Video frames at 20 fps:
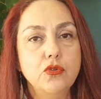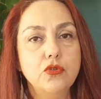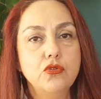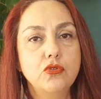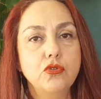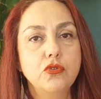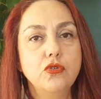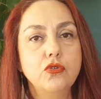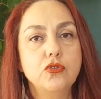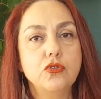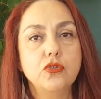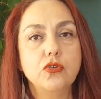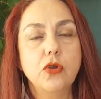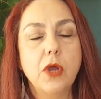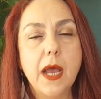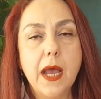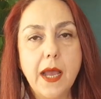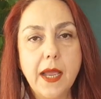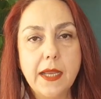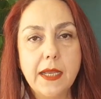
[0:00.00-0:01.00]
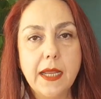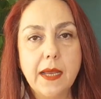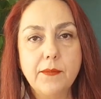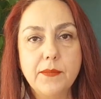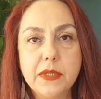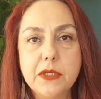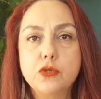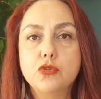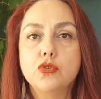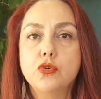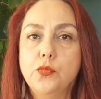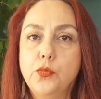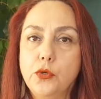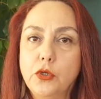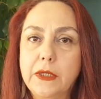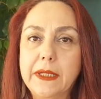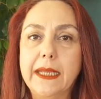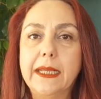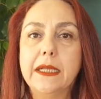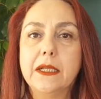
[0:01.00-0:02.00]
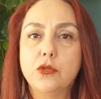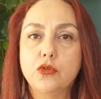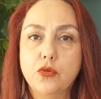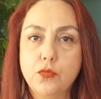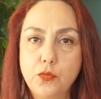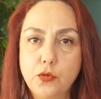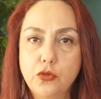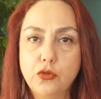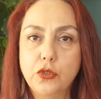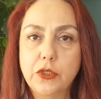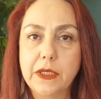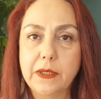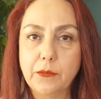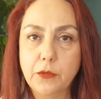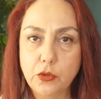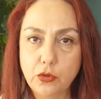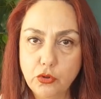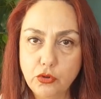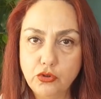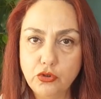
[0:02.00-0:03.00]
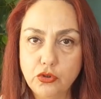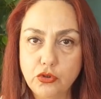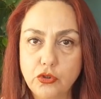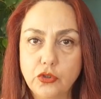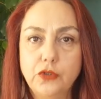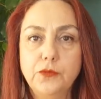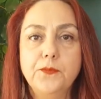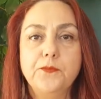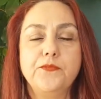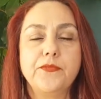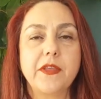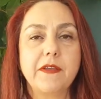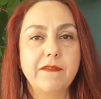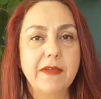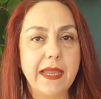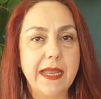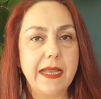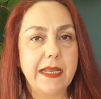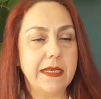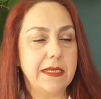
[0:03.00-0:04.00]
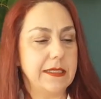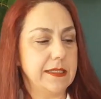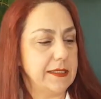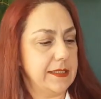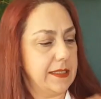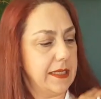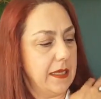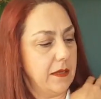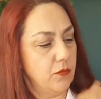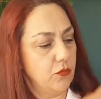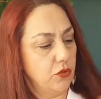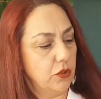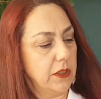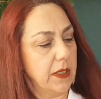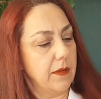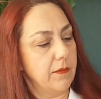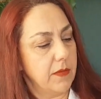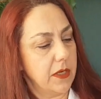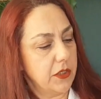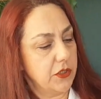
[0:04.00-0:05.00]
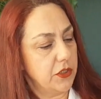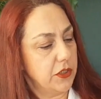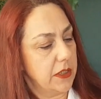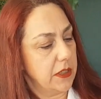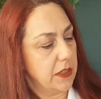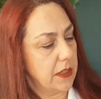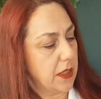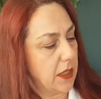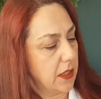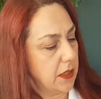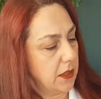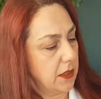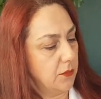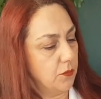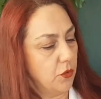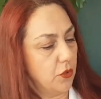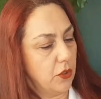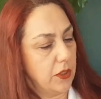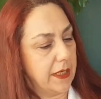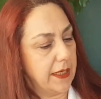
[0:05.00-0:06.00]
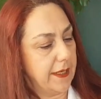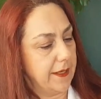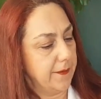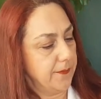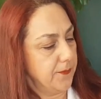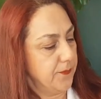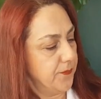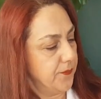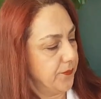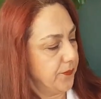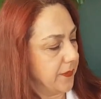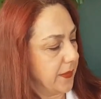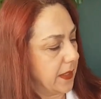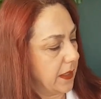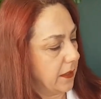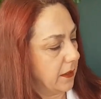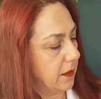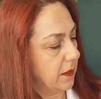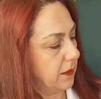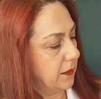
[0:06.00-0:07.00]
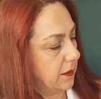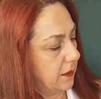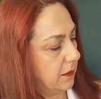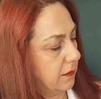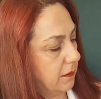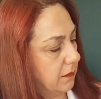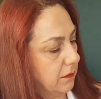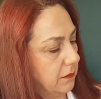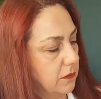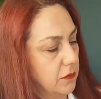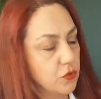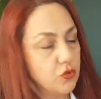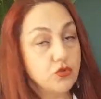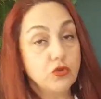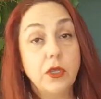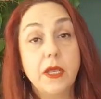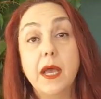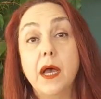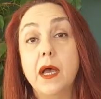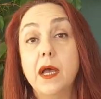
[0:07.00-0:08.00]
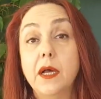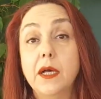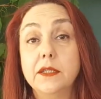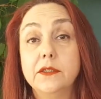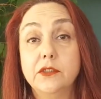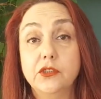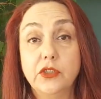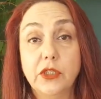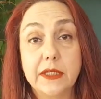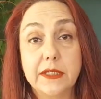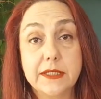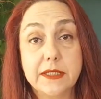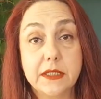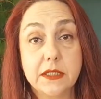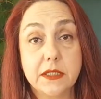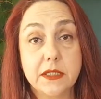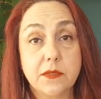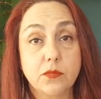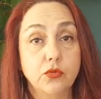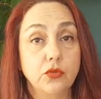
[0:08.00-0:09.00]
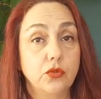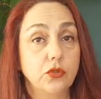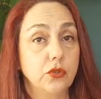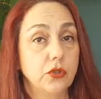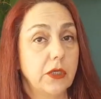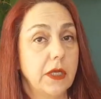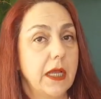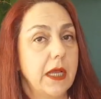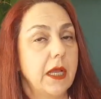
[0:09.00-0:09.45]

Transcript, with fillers: üstünüzü aynen bir süpürgeyle süpürür gibi düşünün ve elinizle buradan başlayarak böyle suya atacaksınız bunu.